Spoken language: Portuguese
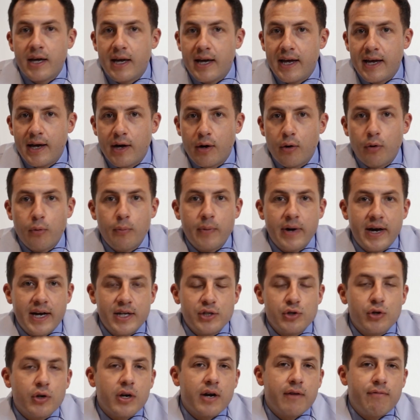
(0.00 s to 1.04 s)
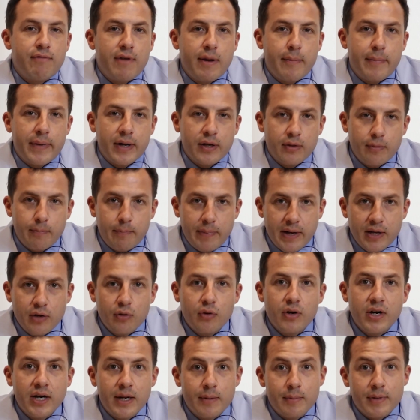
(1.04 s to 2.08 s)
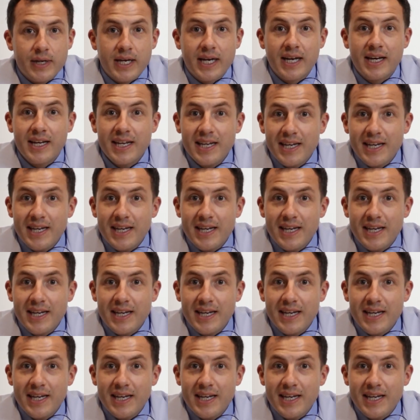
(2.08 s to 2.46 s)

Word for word: é, uma radiografia panorâmica